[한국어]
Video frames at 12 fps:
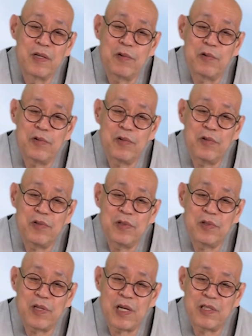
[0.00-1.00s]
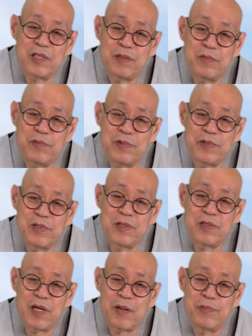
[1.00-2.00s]
오늘 나신
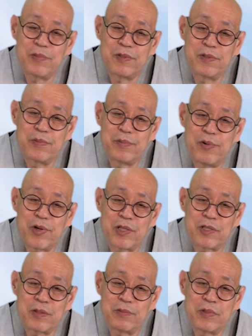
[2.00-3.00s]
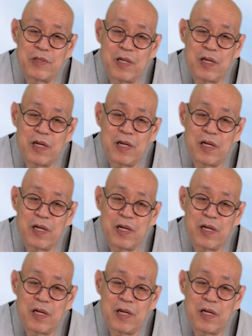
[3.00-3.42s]
분을 한번 보겠습니다.